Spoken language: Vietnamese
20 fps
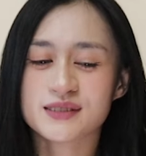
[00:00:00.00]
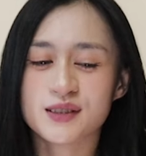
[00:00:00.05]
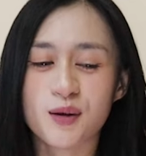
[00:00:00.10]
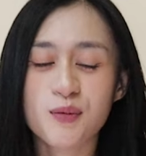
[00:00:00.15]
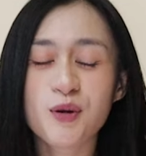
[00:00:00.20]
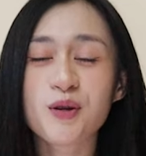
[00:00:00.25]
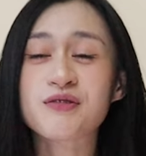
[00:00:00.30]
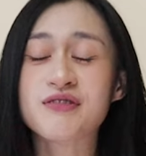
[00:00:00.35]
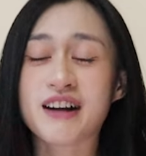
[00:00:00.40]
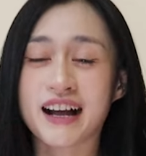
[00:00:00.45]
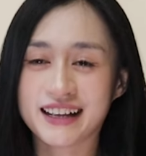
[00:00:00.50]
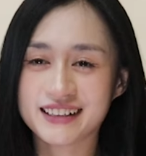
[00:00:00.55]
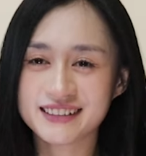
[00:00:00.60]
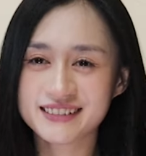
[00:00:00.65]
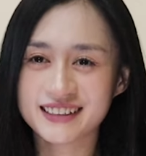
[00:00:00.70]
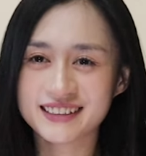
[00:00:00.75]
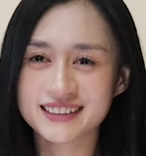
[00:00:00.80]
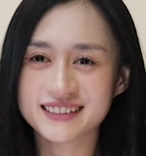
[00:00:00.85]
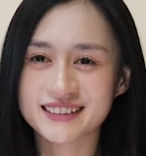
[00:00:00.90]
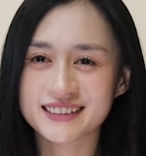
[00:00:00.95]
có một vài
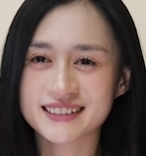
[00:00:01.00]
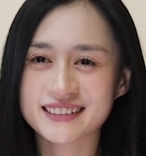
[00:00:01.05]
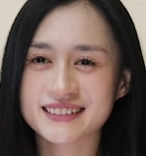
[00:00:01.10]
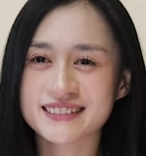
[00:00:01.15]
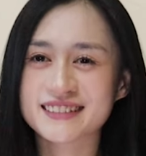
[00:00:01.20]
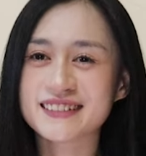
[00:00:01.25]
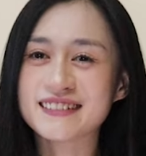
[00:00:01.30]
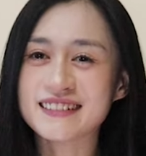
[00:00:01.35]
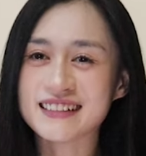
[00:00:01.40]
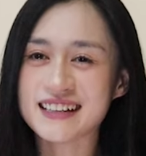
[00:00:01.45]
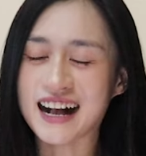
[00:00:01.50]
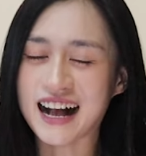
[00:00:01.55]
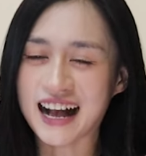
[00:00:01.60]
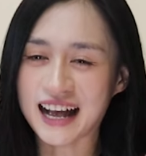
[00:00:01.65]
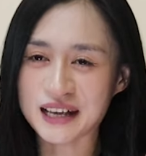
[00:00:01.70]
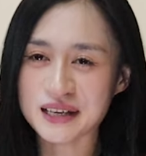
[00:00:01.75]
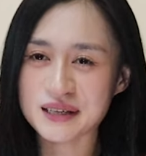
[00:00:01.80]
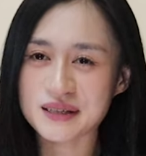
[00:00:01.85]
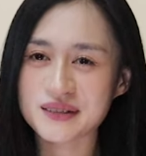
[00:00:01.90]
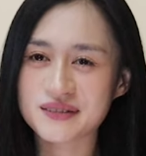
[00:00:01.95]
người sợ
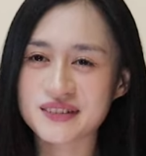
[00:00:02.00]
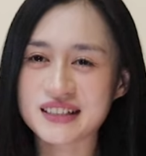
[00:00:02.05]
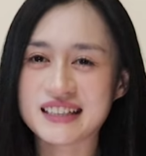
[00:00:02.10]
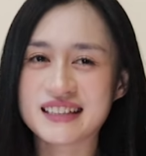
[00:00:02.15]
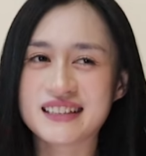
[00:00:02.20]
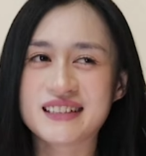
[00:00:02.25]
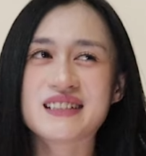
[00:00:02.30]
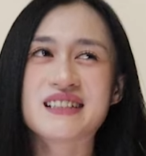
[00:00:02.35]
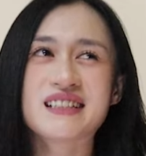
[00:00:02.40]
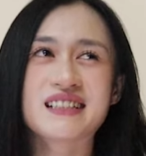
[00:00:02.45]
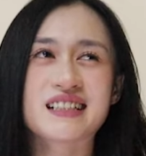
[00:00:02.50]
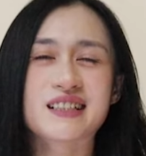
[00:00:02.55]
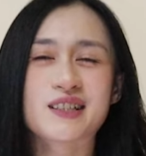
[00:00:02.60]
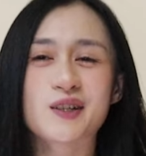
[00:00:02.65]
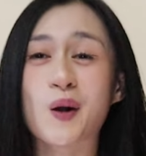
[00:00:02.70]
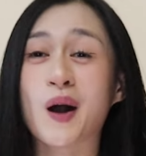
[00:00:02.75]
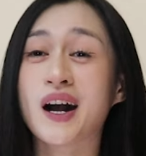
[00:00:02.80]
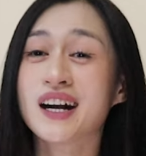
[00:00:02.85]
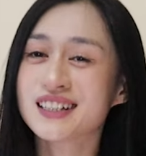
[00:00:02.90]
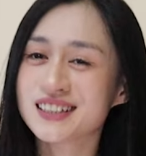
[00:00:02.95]
gái vì
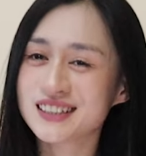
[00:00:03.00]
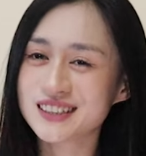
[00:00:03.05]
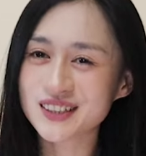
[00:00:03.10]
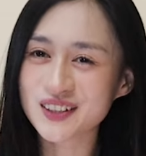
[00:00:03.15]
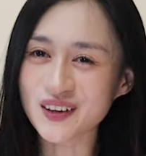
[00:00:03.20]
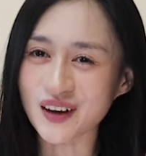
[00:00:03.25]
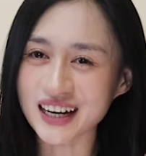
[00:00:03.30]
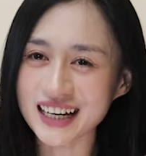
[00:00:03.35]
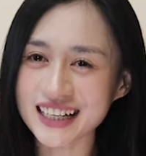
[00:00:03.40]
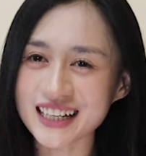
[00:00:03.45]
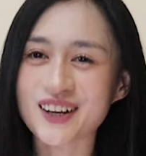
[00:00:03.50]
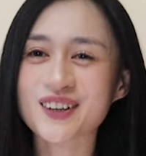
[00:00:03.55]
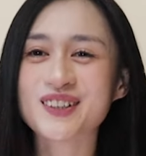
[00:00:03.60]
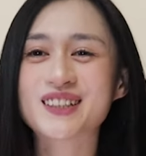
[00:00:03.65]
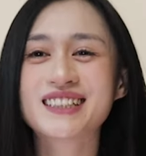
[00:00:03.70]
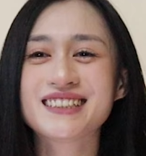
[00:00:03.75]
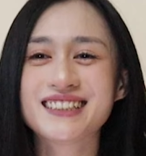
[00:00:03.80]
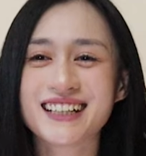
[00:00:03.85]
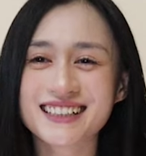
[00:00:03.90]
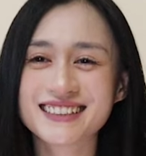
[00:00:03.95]
quá khứ có là đau
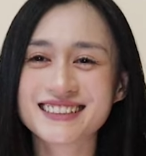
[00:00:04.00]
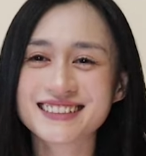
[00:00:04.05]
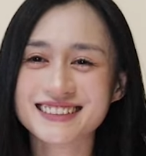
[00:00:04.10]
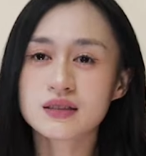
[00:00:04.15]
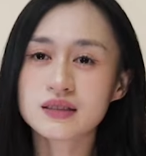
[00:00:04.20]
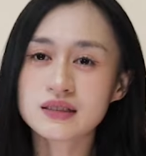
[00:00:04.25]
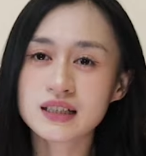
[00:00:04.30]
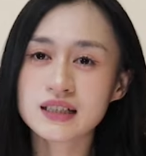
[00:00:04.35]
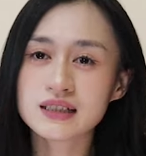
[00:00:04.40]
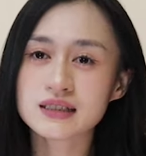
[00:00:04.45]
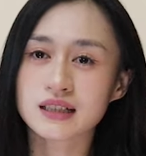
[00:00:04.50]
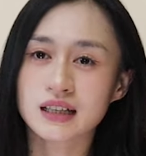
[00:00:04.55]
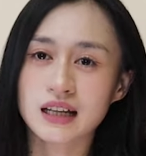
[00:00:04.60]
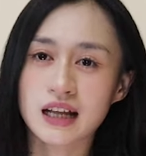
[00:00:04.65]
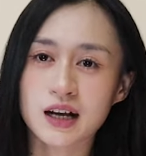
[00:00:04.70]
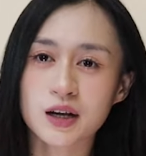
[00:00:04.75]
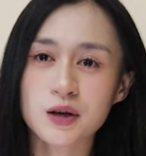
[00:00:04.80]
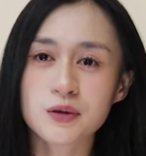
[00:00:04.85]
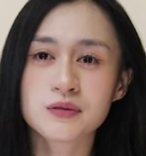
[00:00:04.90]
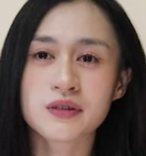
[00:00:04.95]
thương đương nhiên rằng
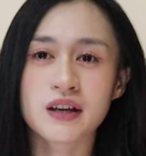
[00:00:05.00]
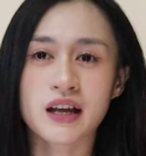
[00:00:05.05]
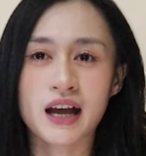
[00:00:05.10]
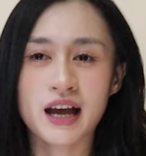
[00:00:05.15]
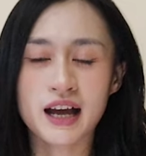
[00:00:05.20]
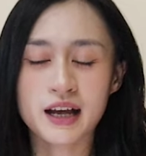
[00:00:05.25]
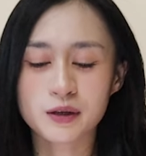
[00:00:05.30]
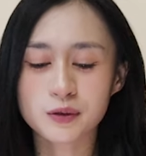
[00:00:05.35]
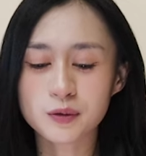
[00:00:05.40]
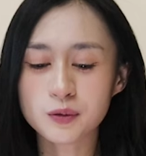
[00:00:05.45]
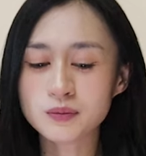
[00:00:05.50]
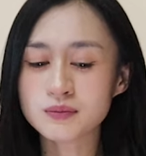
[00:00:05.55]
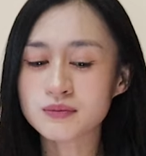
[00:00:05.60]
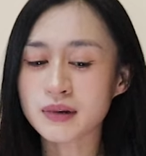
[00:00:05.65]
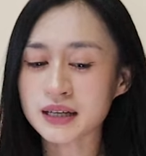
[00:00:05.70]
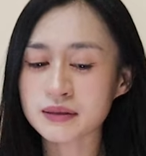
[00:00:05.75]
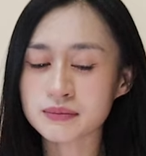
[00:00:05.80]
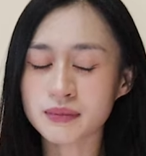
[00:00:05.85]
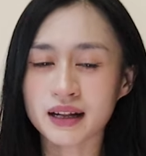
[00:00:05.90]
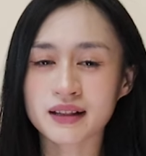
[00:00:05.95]
là không phải ai cũng
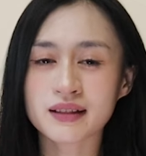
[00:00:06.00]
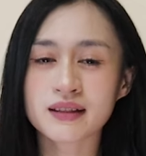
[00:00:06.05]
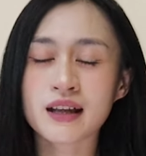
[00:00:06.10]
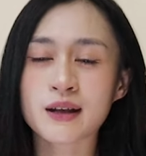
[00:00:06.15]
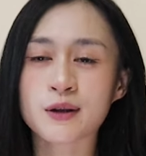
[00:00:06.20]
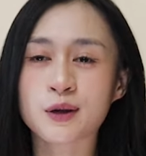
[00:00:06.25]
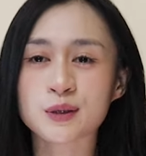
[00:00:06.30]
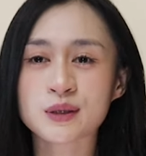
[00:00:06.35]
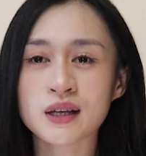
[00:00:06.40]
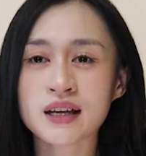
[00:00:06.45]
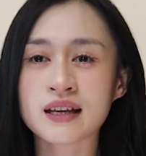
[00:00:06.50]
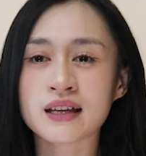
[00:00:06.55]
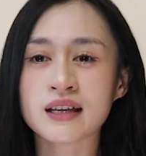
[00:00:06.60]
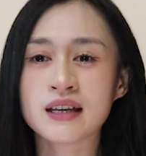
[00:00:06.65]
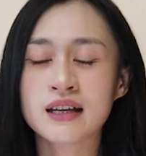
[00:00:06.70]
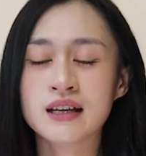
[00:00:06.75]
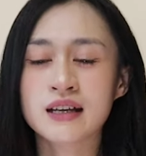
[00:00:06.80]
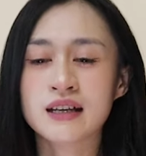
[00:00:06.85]
may mắn để có thể